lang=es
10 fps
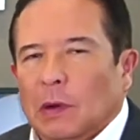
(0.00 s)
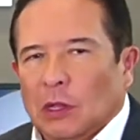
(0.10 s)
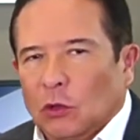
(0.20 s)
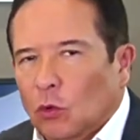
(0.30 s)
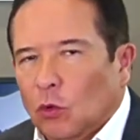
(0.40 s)

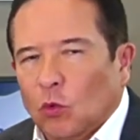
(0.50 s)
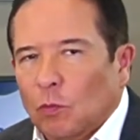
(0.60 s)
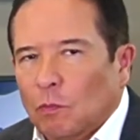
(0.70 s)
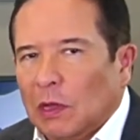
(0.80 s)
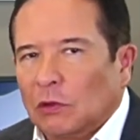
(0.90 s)
Te mando
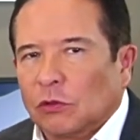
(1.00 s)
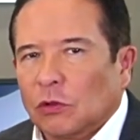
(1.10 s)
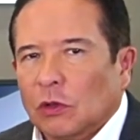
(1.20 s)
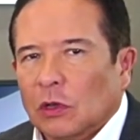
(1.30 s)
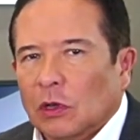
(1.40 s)
un
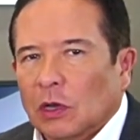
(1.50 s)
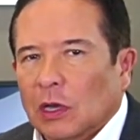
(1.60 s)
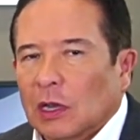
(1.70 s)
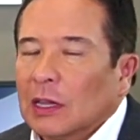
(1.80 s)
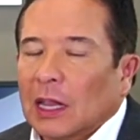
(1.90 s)
beso.
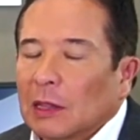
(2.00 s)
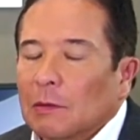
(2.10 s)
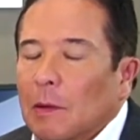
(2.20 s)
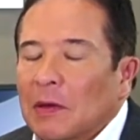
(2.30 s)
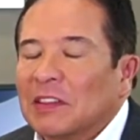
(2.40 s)
Eres
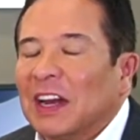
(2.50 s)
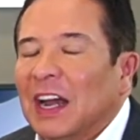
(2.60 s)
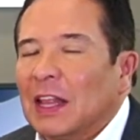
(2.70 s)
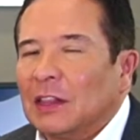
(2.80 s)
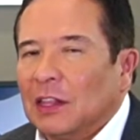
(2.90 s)
la diva
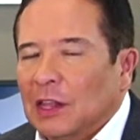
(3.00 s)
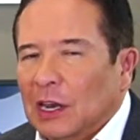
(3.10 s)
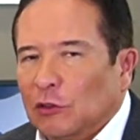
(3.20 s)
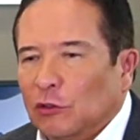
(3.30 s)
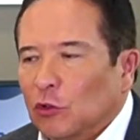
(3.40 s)
más
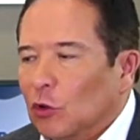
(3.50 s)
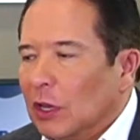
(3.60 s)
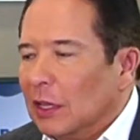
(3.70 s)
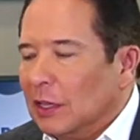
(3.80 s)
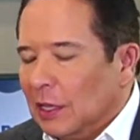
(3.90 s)
grande de la
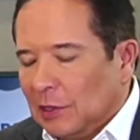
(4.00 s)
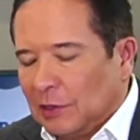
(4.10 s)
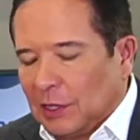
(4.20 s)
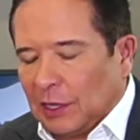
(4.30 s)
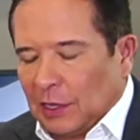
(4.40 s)
historia
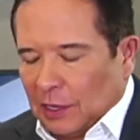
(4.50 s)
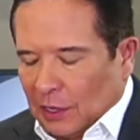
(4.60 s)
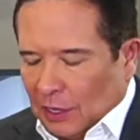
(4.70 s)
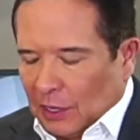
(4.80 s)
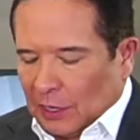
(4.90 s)
de
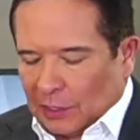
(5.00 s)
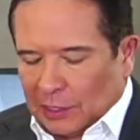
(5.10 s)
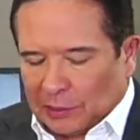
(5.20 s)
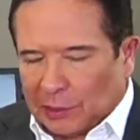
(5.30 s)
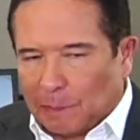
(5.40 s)
este,
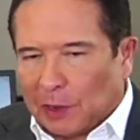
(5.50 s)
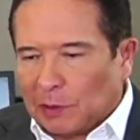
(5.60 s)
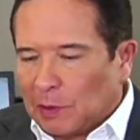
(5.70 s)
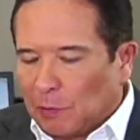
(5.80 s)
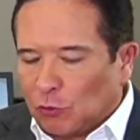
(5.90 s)
de este
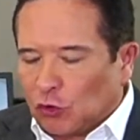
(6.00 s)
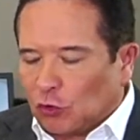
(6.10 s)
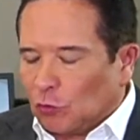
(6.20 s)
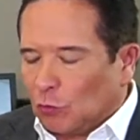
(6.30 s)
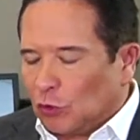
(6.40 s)
país. Me da mucho,